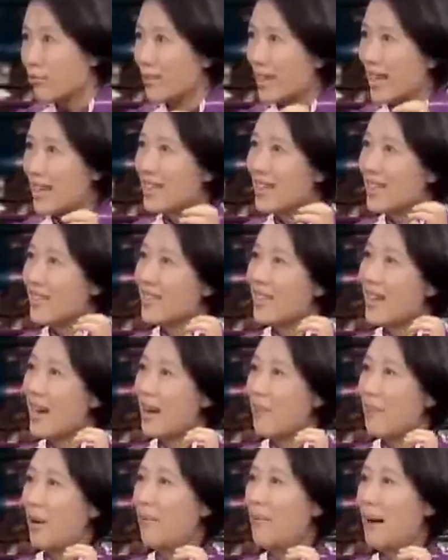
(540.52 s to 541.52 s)
突然人人
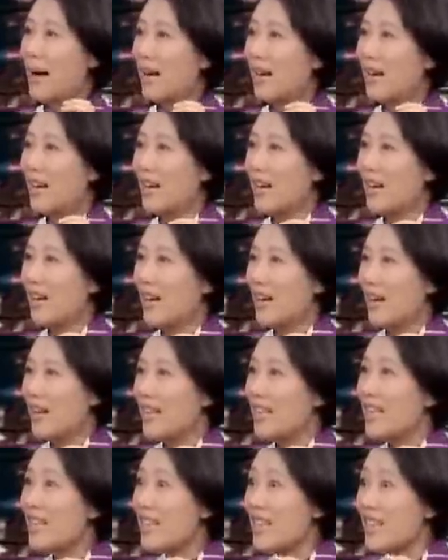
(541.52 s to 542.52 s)
开宝马，
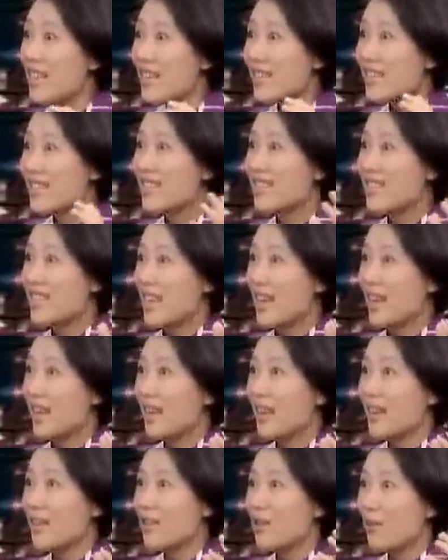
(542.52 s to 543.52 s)
一夜之间。